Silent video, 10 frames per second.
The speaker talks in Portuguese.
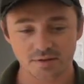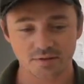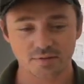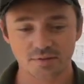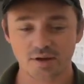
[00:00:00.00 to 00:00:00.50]

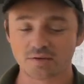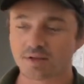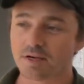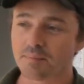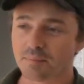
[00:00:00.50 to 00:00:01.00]
de final de
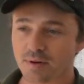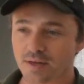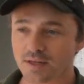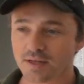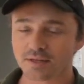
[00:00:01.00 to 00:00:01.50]

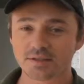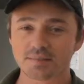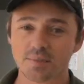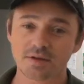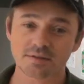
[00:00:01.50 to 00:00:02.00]
campanha e a
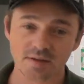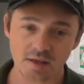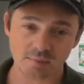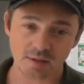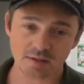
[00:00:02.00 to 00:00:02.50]
gente
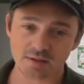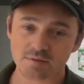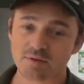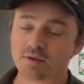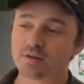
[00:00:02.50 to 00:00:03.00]
percebe ainda
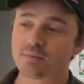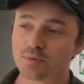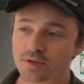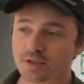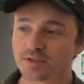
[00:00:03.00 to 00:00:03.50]
que falta muita